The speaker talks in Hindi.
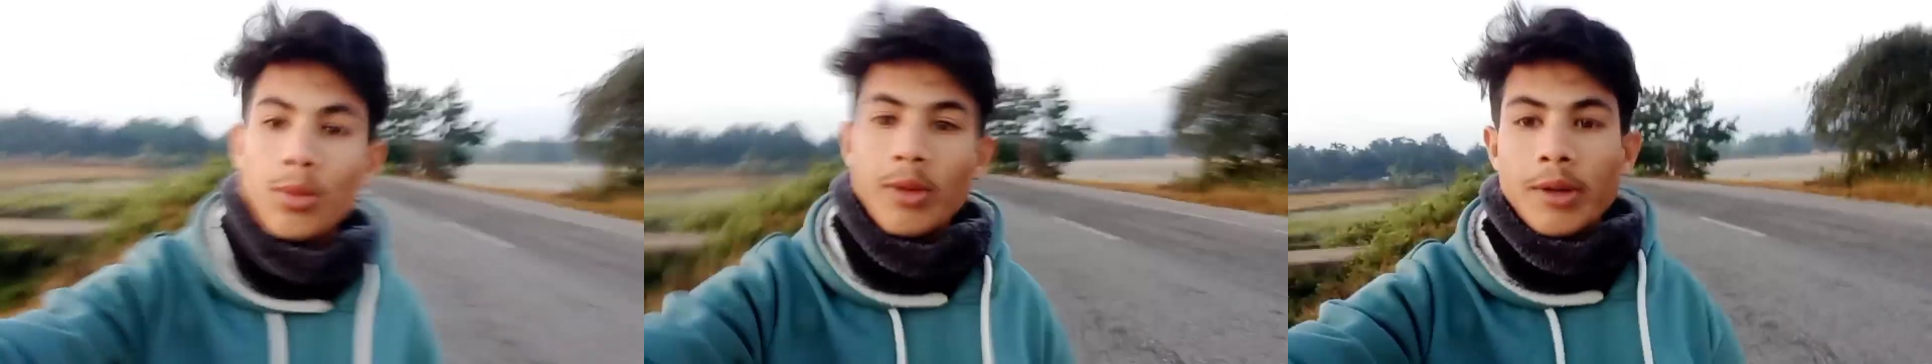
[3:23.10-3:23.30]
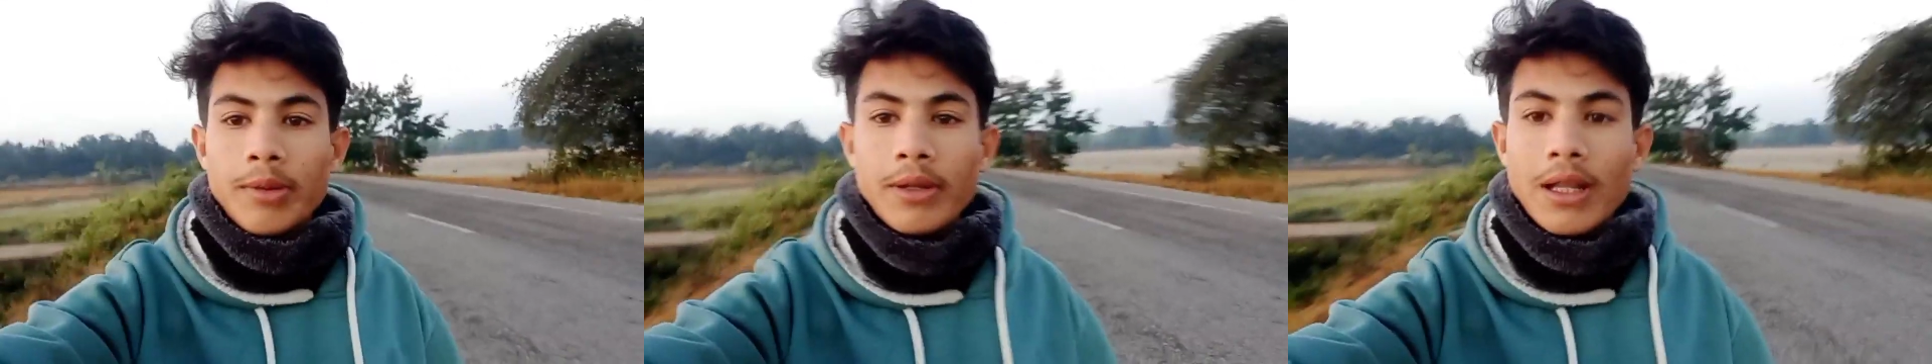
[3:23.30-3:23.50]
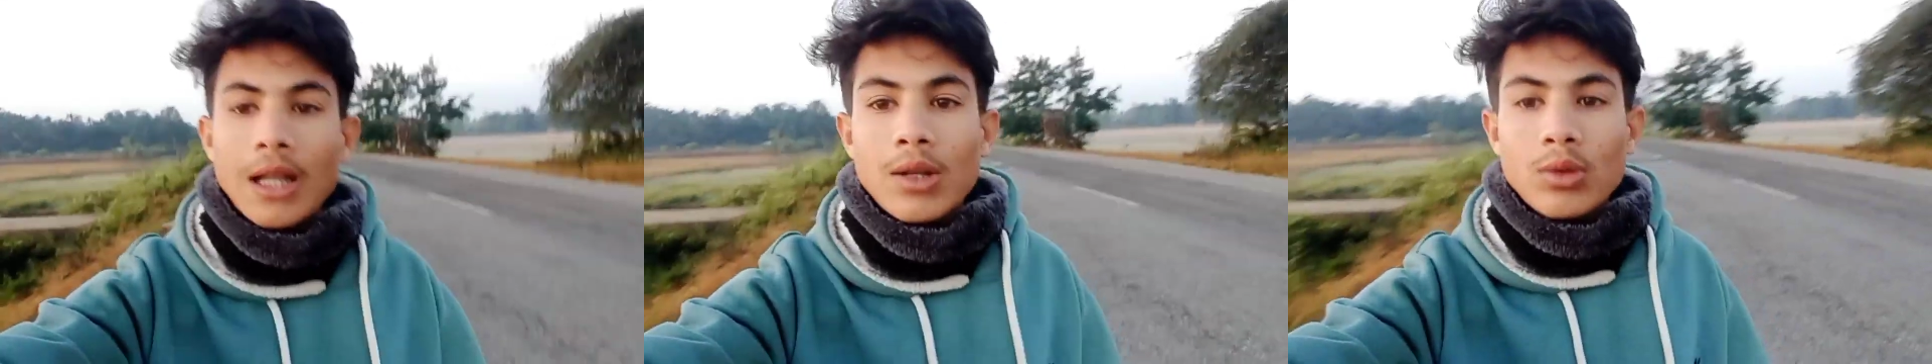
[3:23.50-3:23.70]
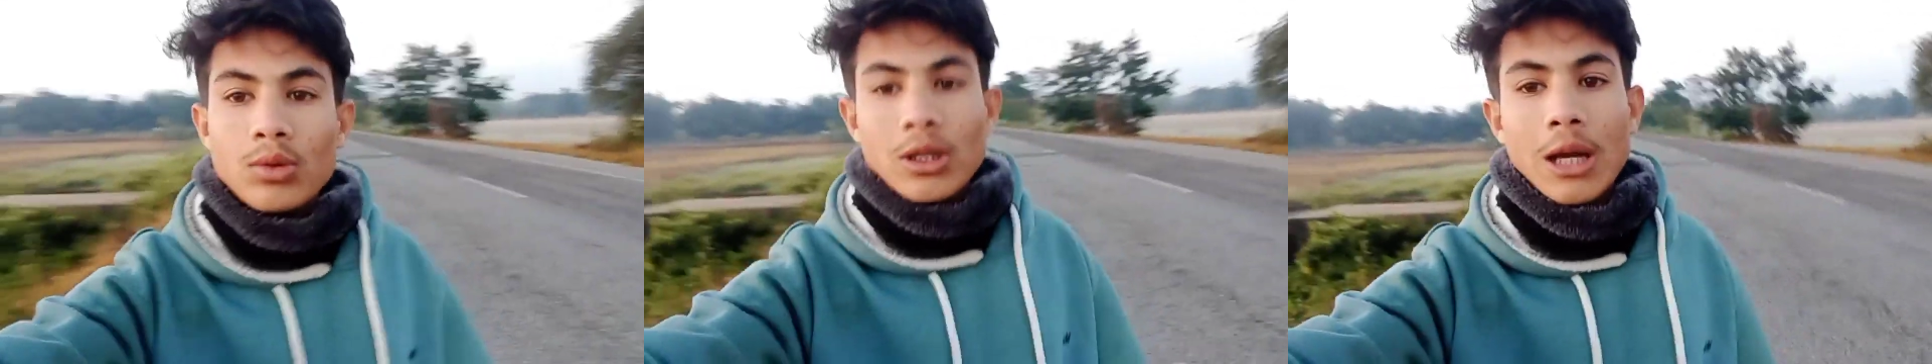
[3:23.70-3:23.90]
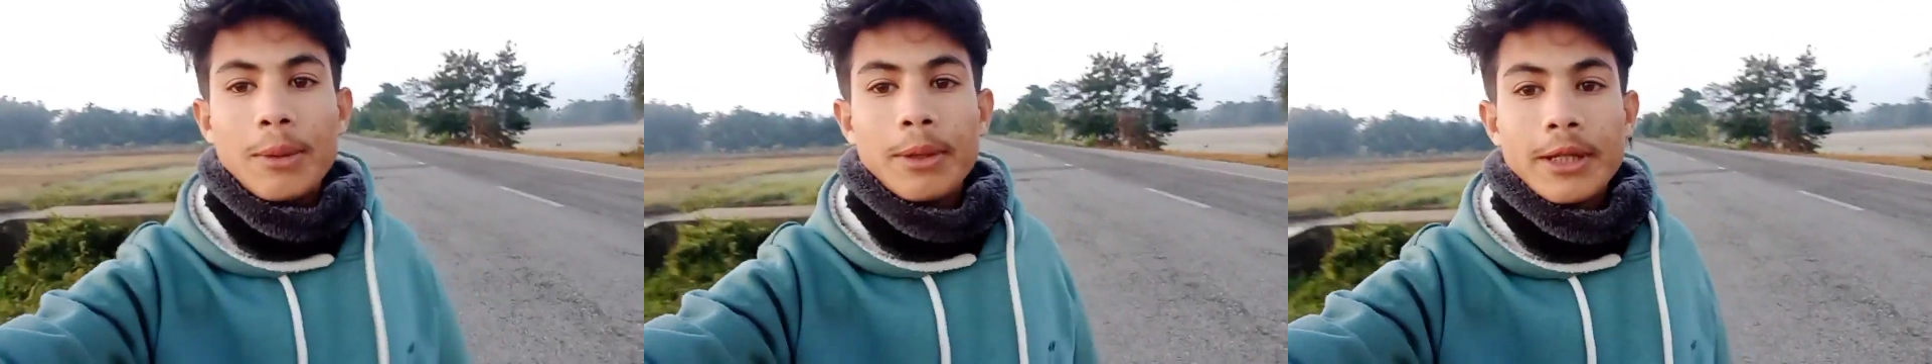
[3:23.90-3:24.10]
मैं फिलहाल
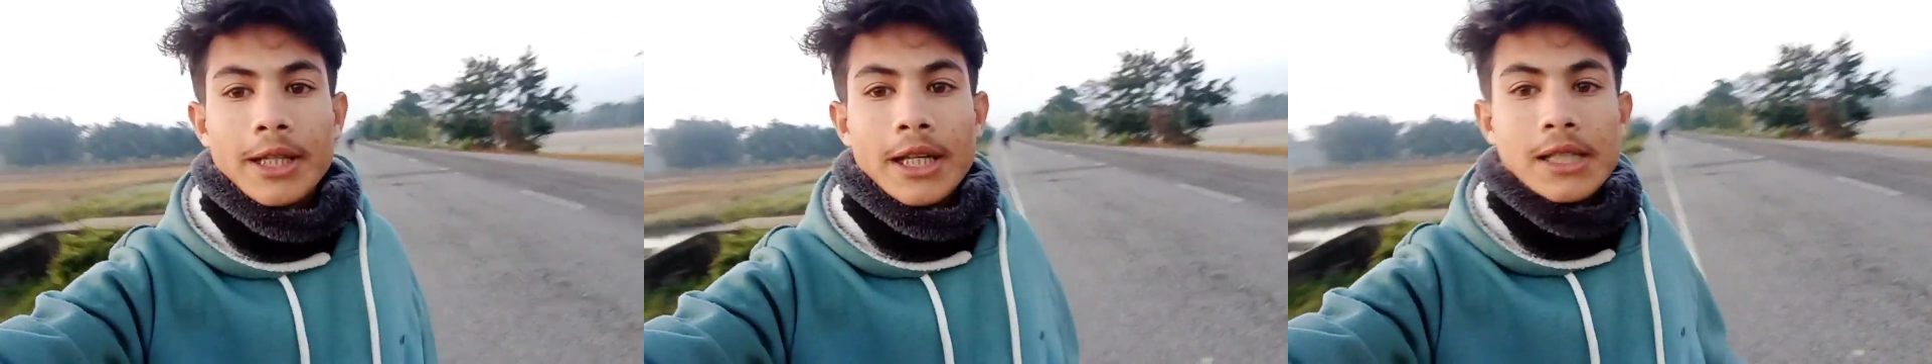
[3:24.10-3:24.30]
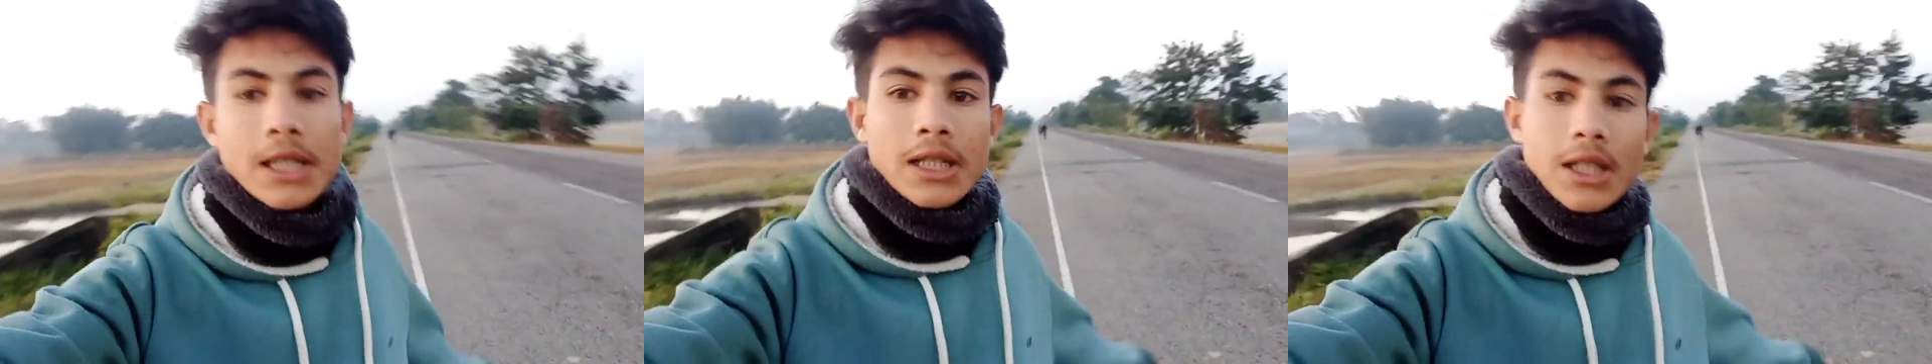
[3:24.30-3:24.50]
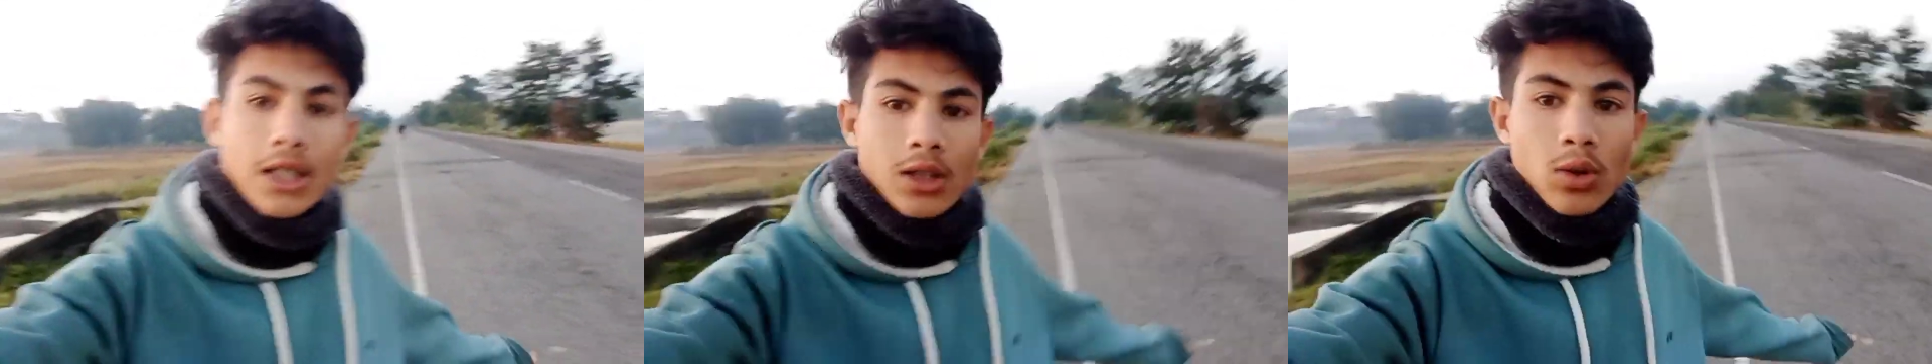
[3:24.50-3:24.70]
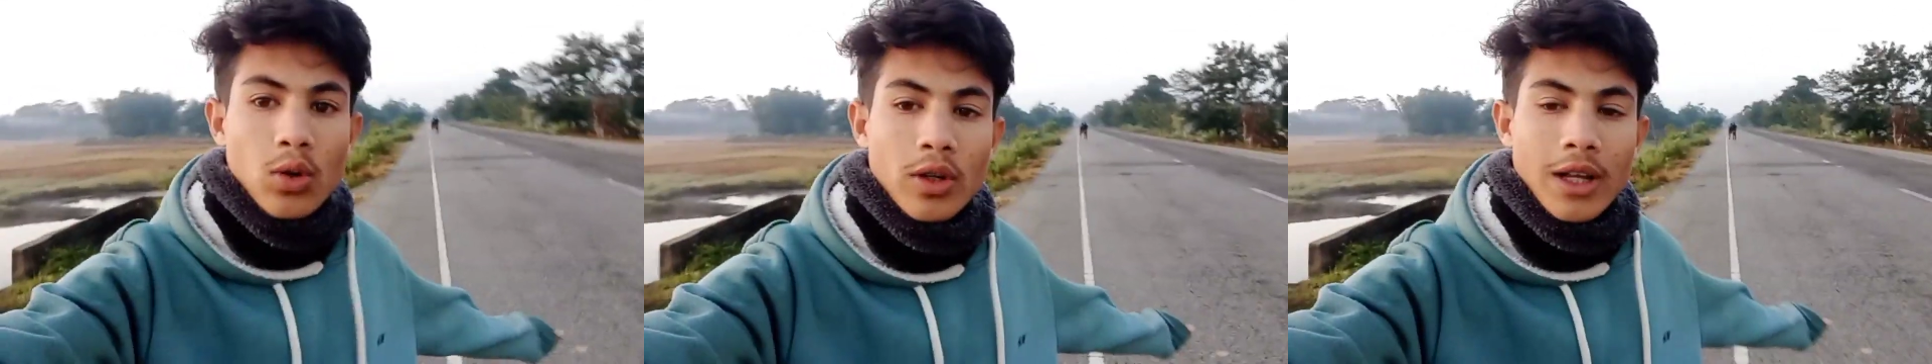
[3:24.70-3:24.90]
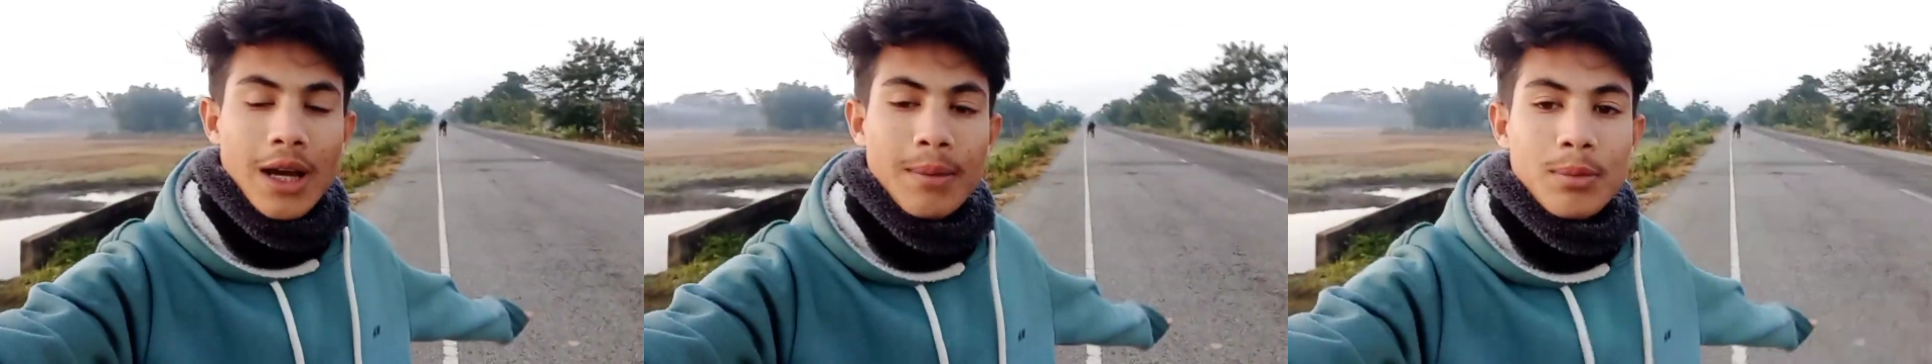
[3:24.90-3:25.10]
हूँ यहाँ पर देख सकते हैं
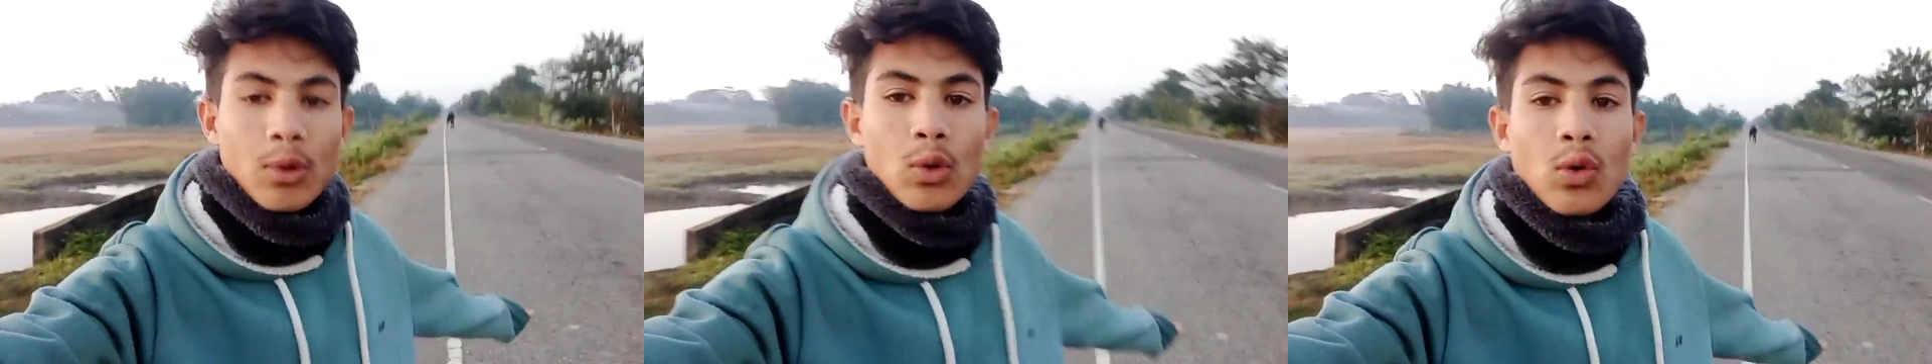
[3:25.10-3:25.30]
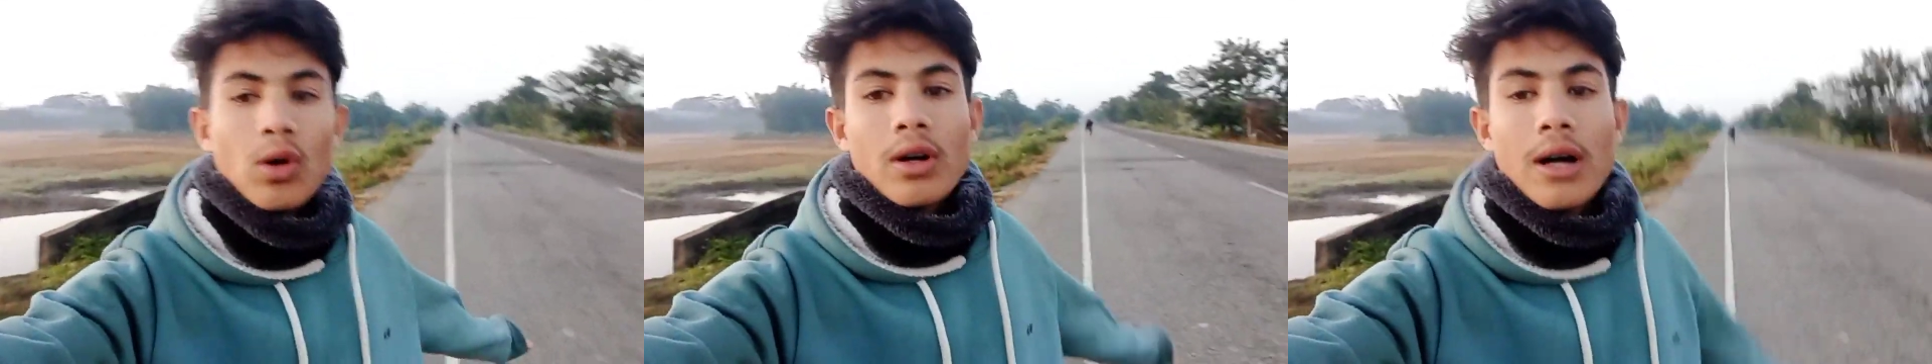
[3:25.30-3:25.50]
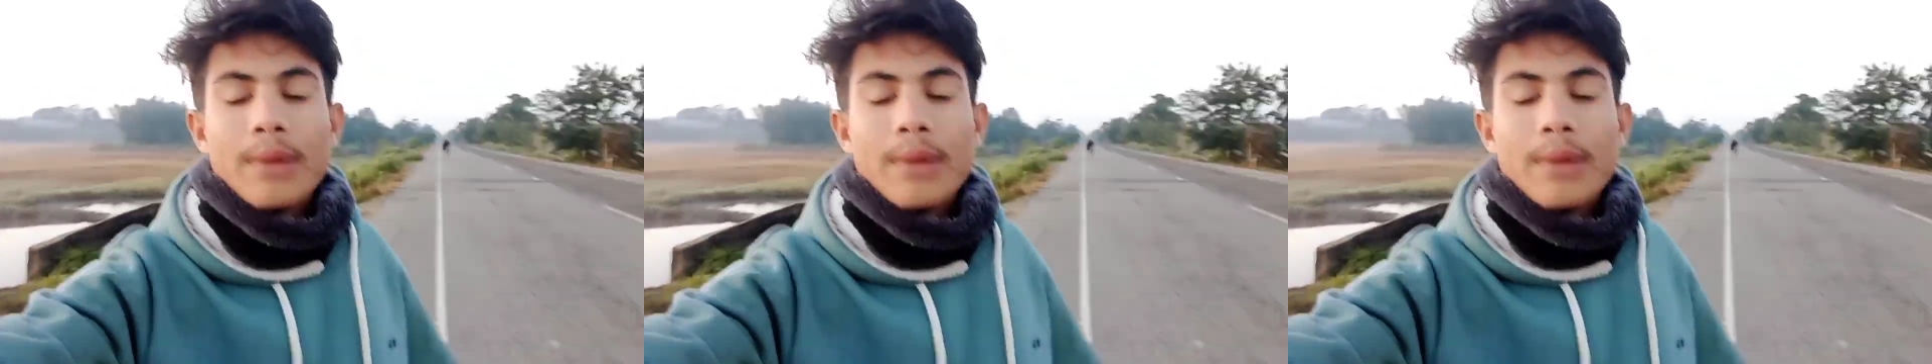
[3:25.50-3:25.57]
रोड है आप लोगों